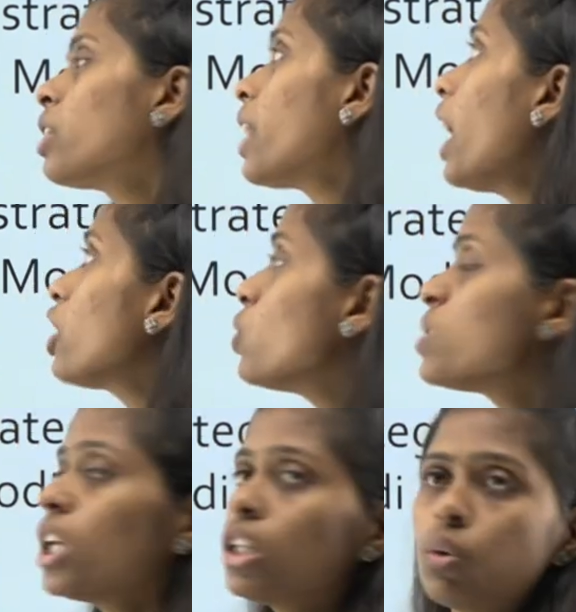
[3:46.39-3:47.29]
they are
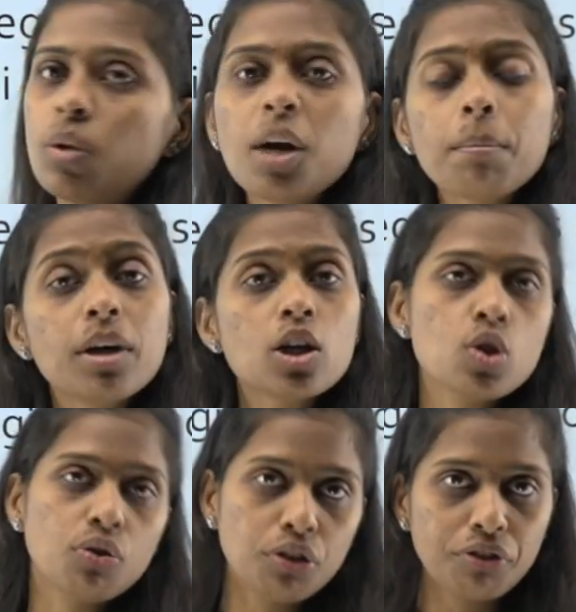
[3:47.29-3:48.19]
using the word birds
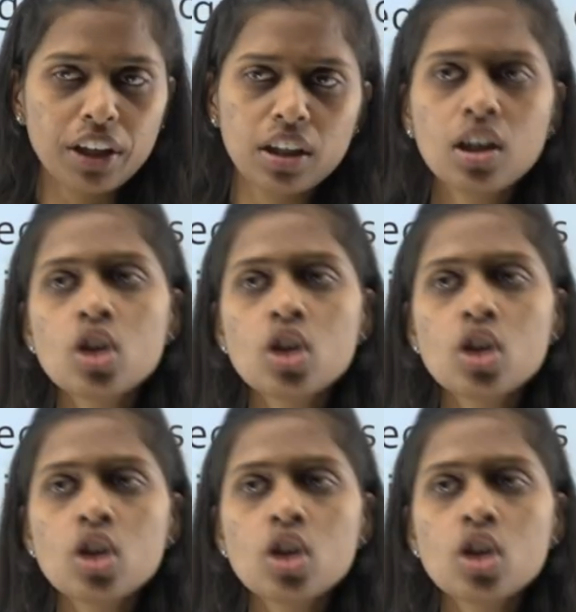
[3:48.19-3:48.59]
of a feather.